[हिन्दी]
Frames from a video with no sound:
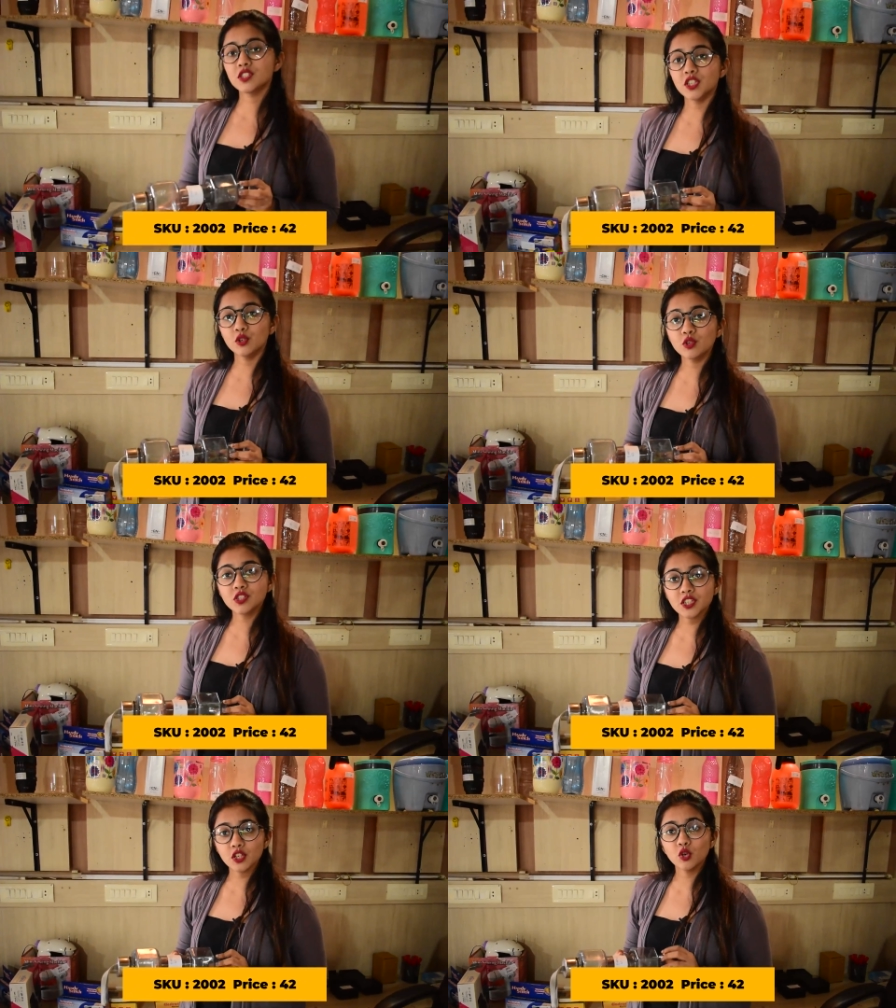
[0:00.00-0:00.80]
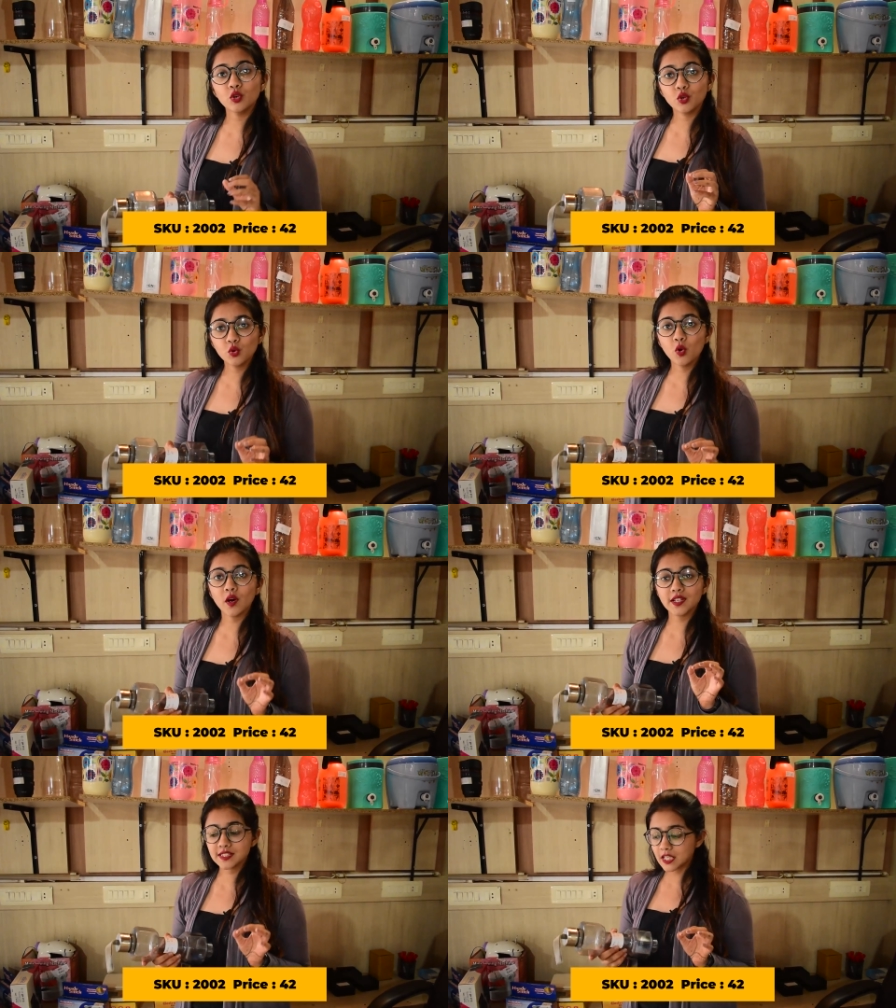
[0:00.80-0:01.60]
ज़ीरो ज़ीरो टू
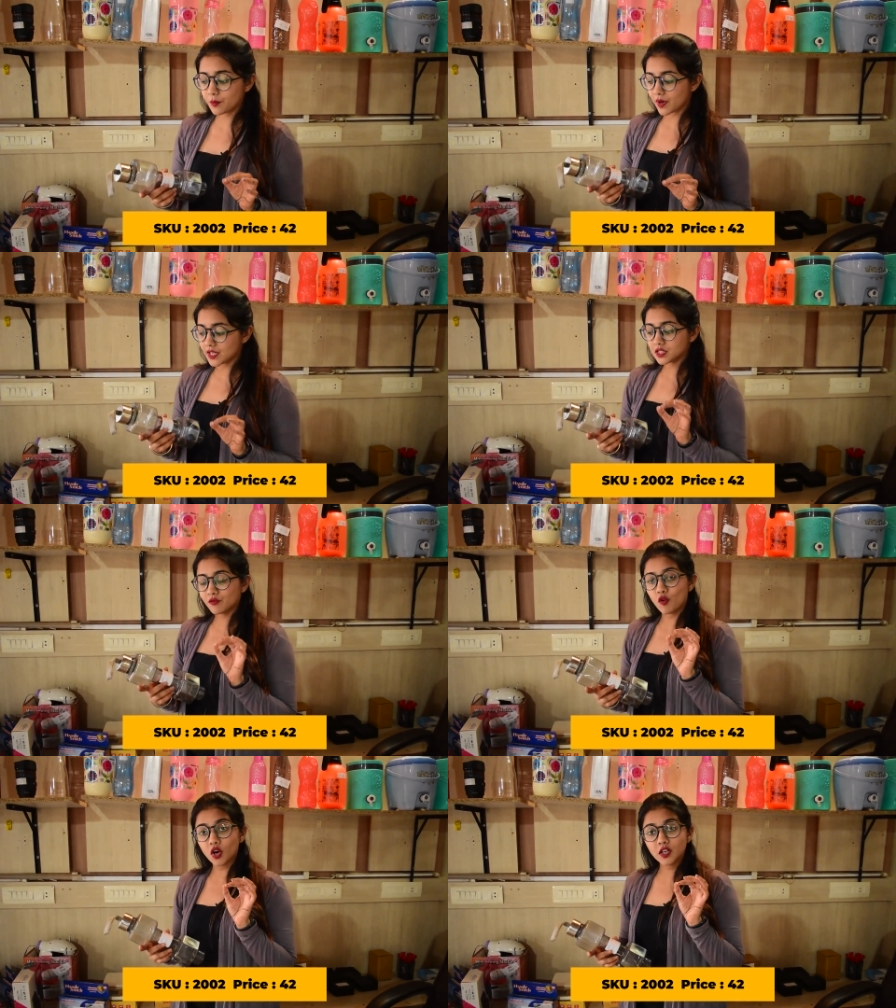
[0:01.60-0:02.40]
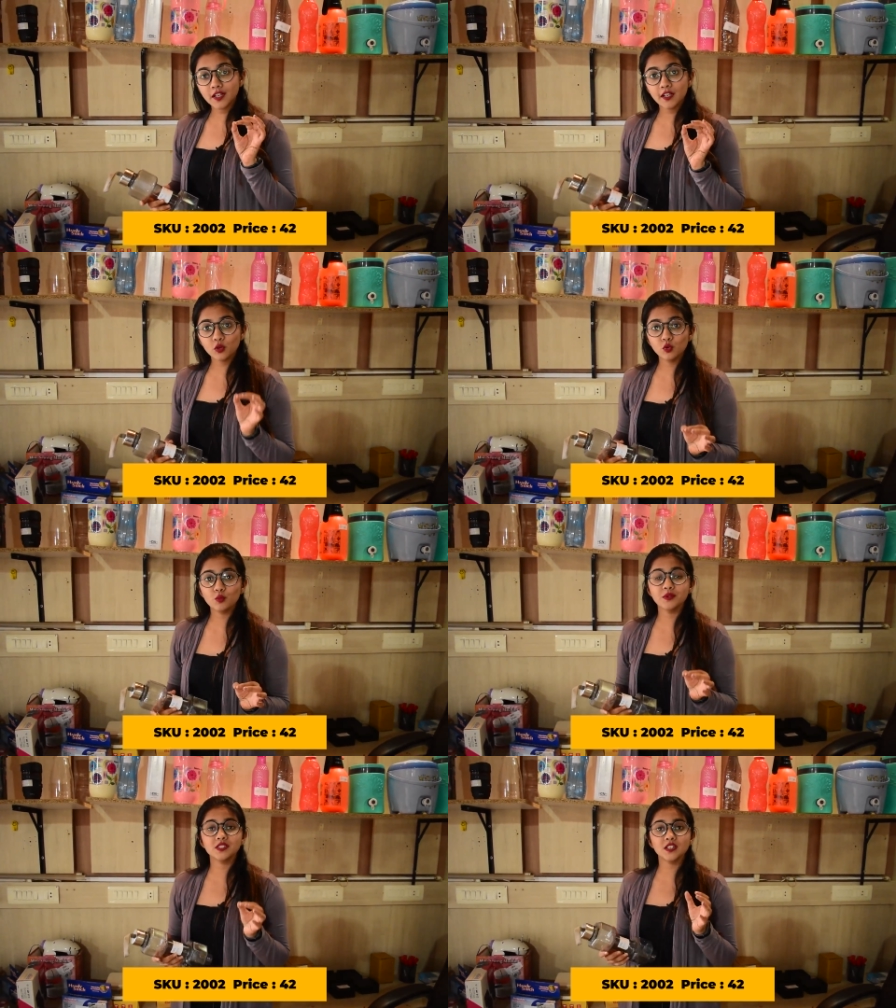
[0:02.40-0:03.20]
और इसकी प्राइस है फोर्टी टू
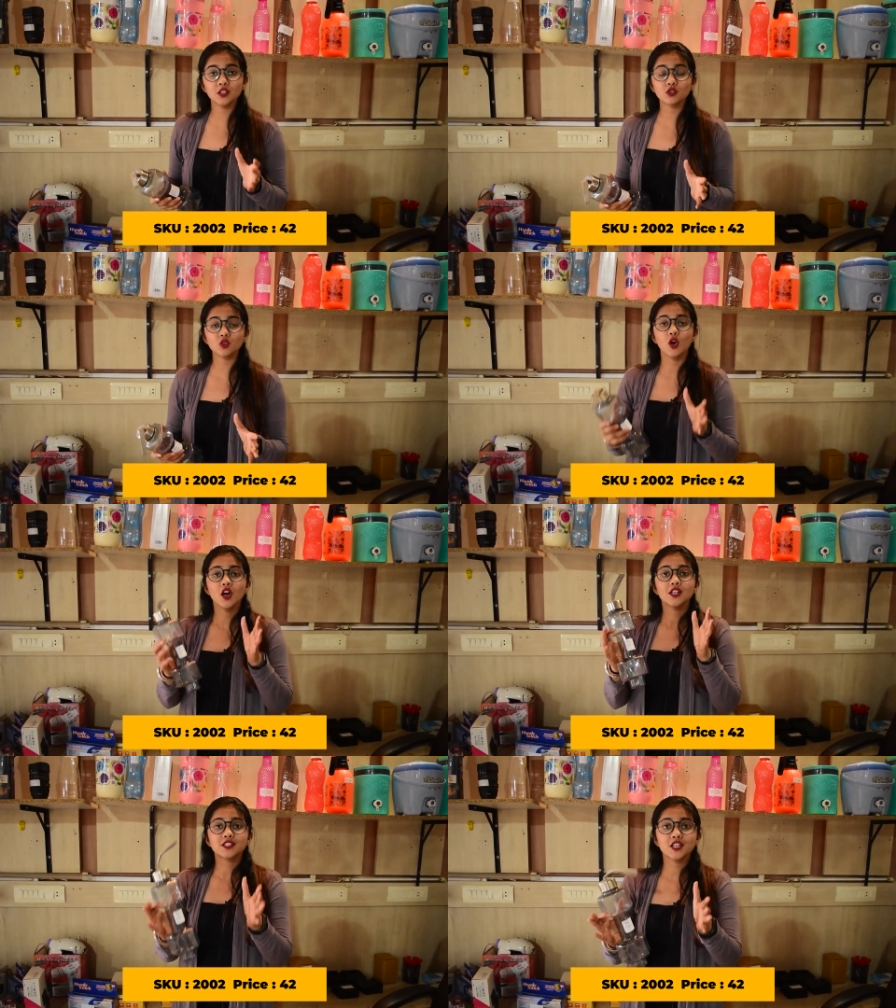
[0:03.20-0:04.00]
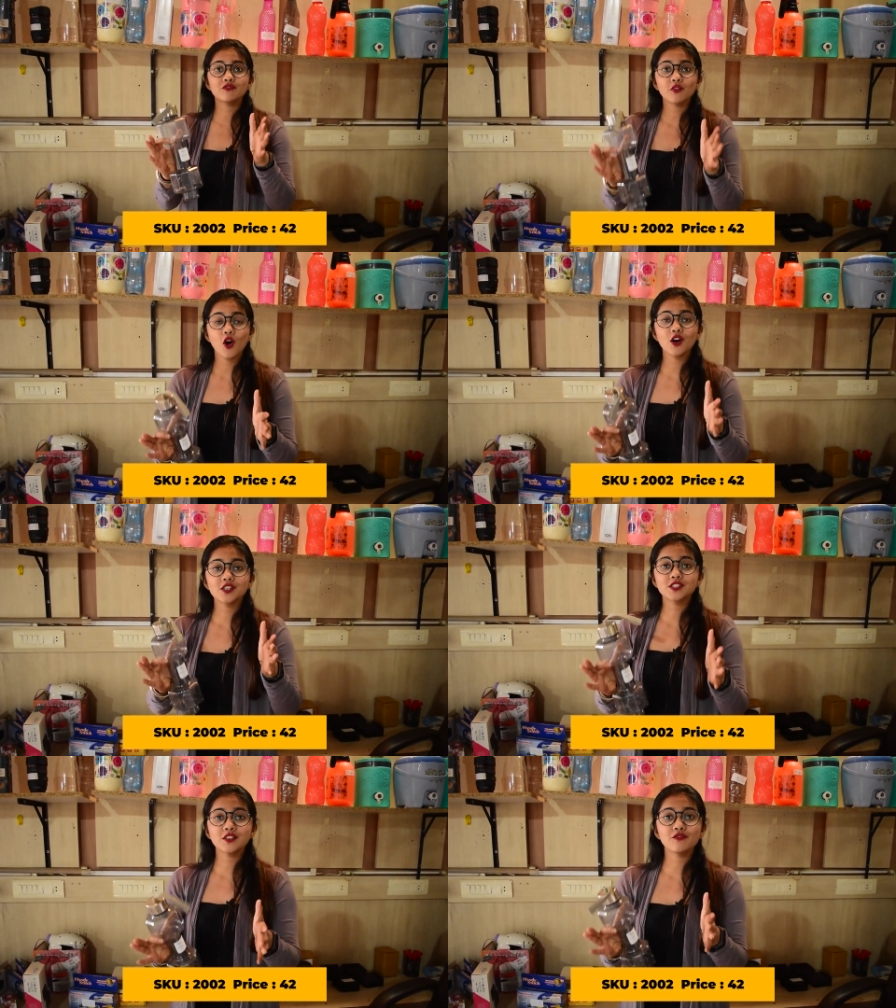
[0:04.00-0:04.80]
रुपीज़ जी हाँ दोस्तों सिर्फ और
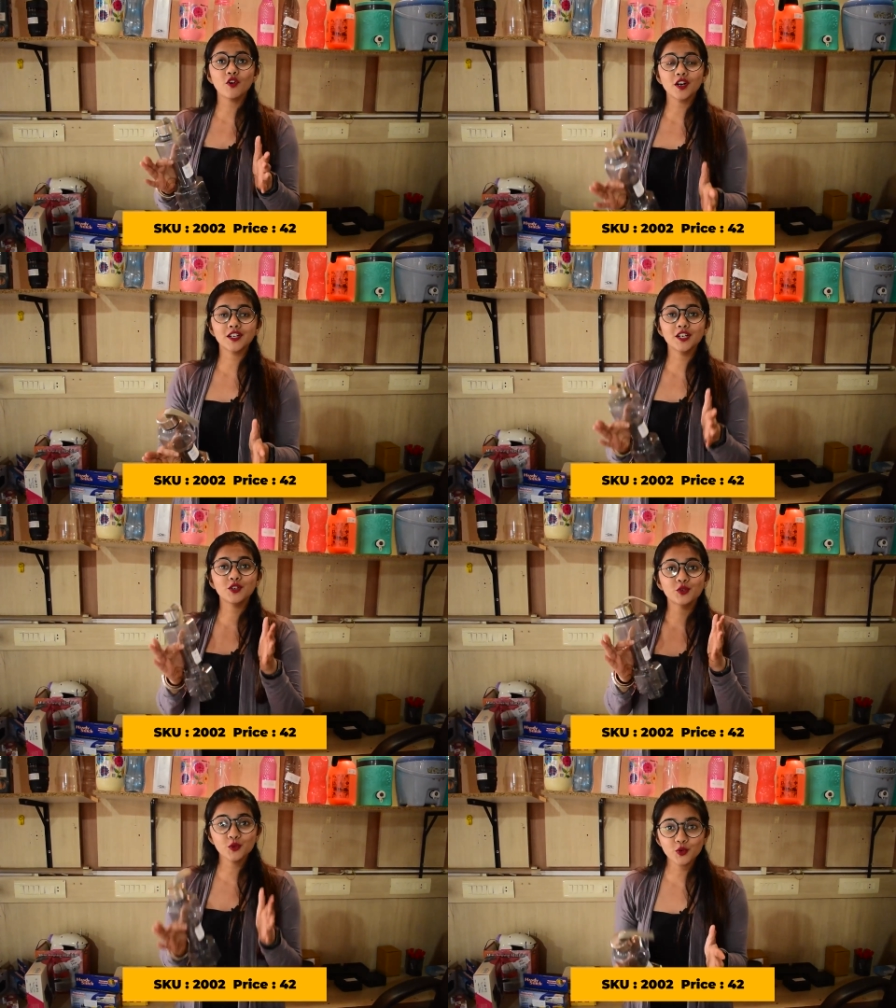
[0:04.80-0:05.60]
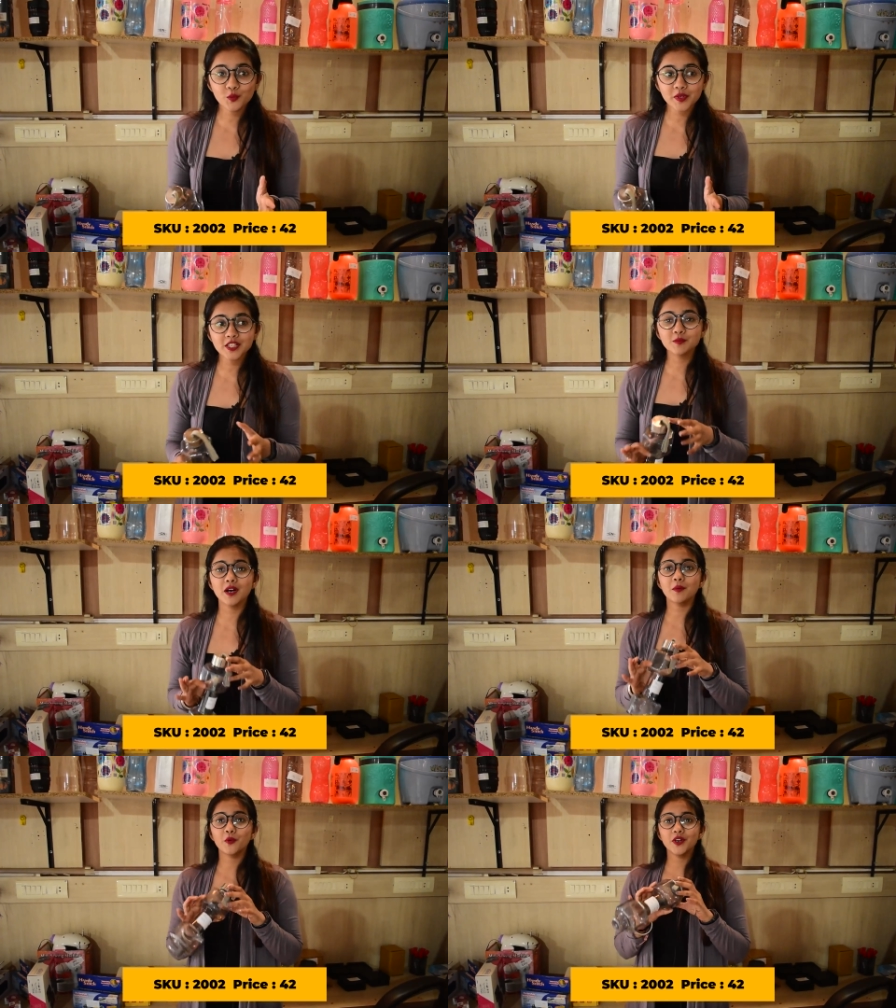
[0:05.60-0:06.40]
सिर्फ फोर्टी टू रुपीज़ में
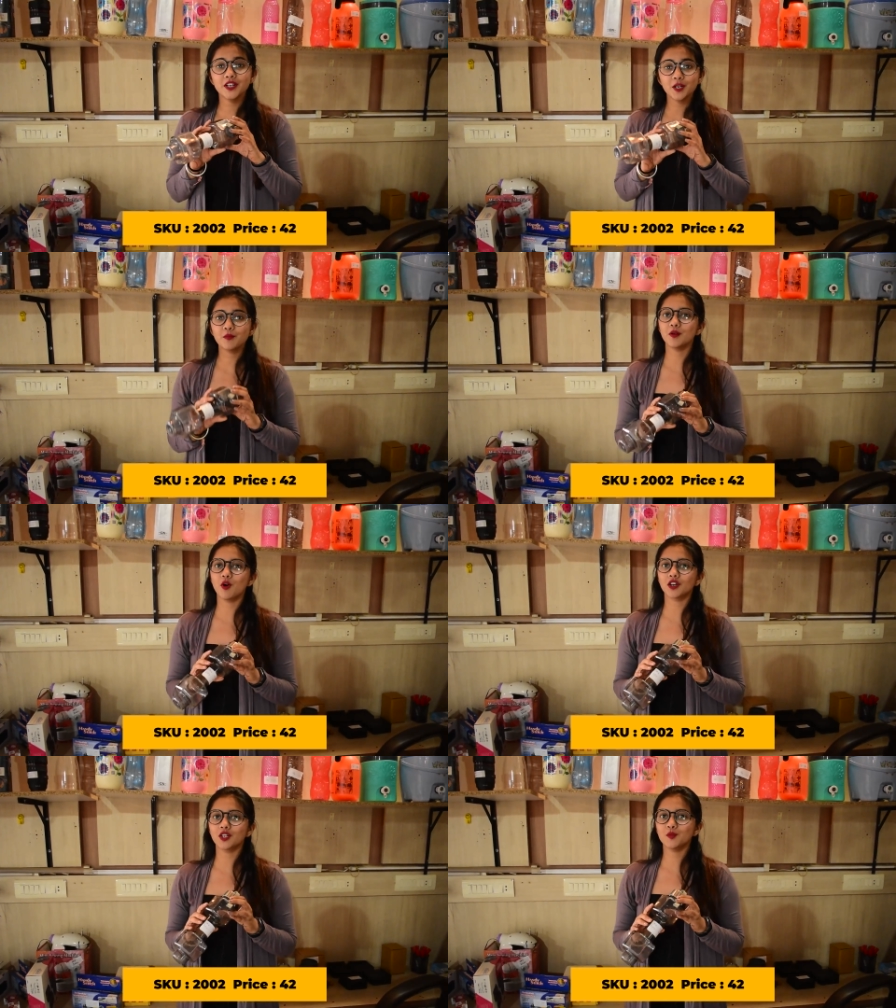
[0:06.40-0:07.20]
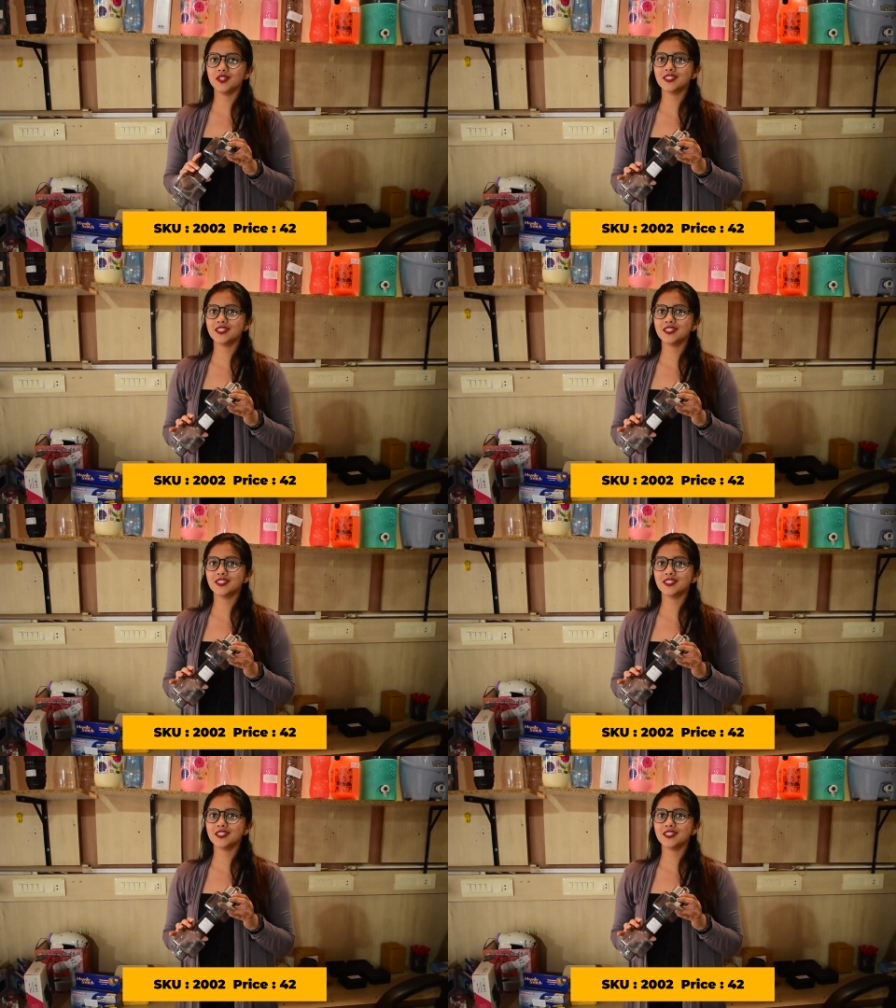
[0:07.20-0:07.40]
आपको ये डम्बल बॉटल मिल